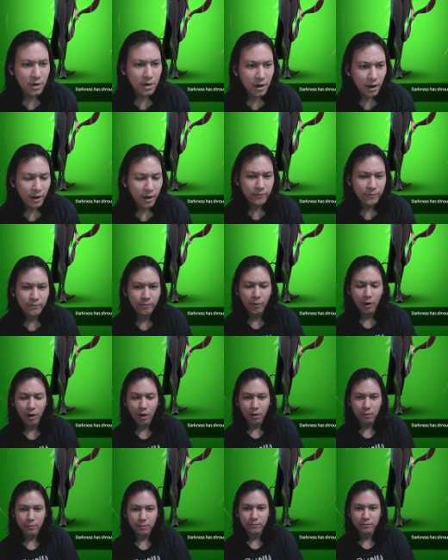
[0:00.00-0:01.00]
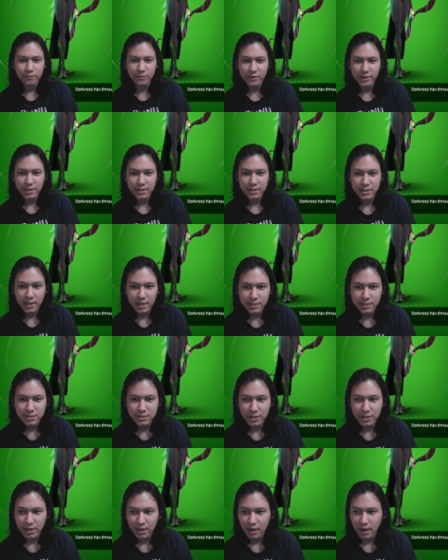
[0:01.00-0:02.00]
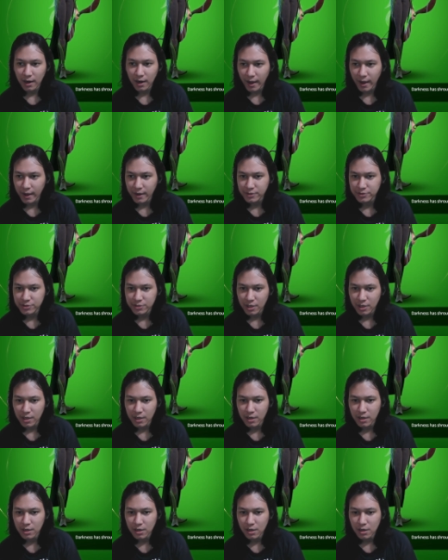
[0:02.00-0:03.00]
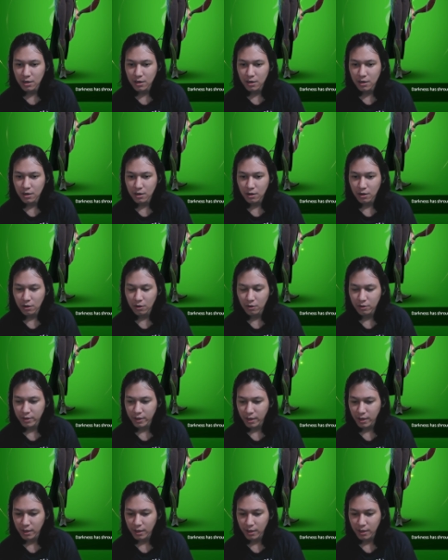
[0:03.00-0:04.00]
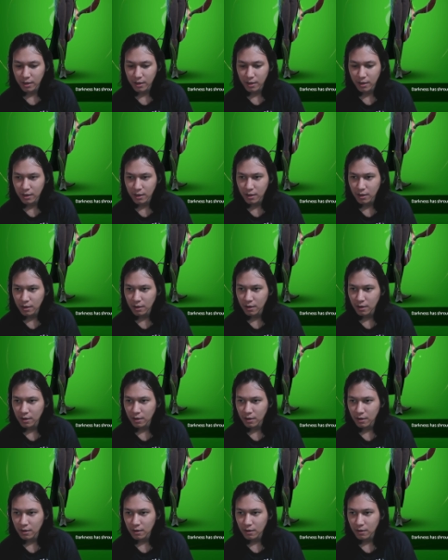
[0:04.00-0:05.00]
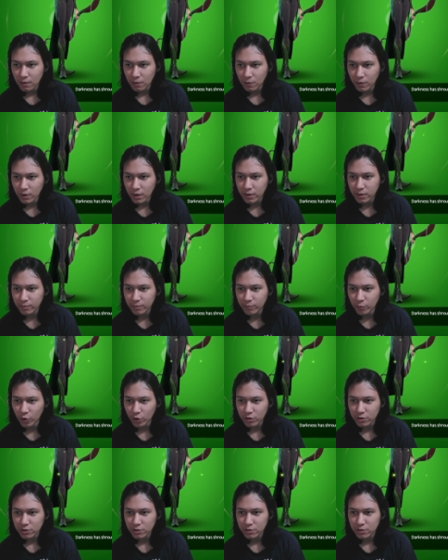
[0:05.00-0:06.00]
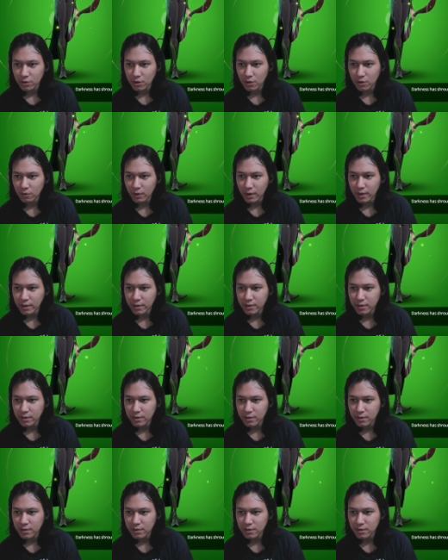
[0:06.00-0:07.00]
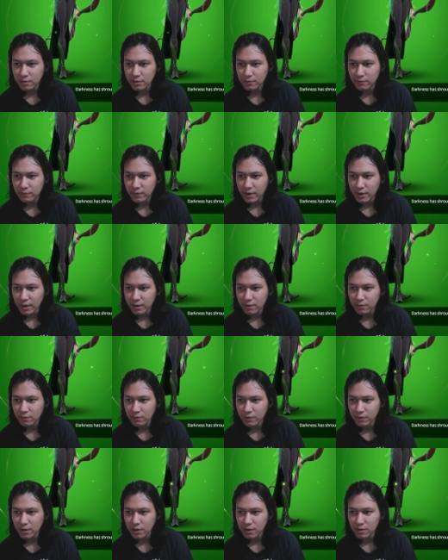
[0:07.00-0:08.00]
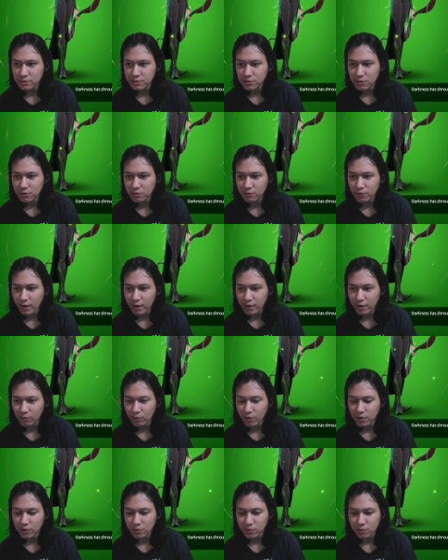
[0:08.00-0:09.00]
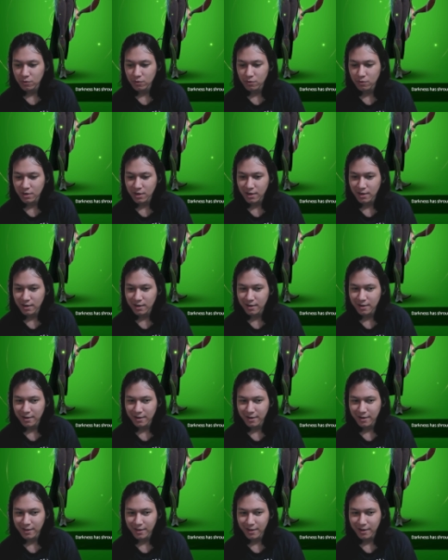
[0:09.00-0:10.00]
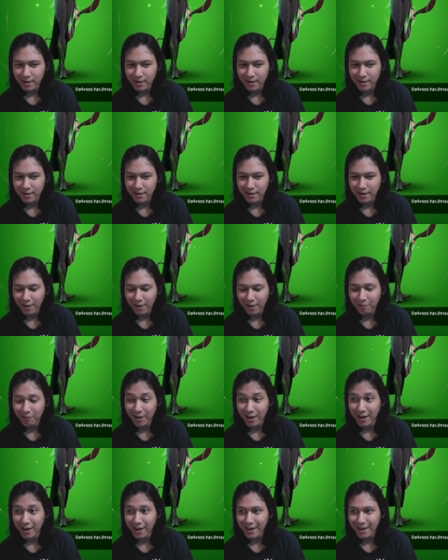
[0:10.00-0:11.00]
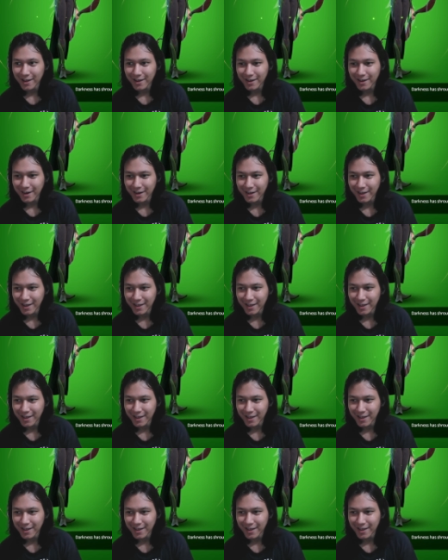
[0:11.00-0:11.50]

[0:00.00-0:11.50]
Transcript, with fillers: Life Bomb, Retake the Scat Lands ya. Oke. Okay. Will the book, no one divide, will us conquer. Waduh, gua kayaknya kalau gua lihat ini kerennya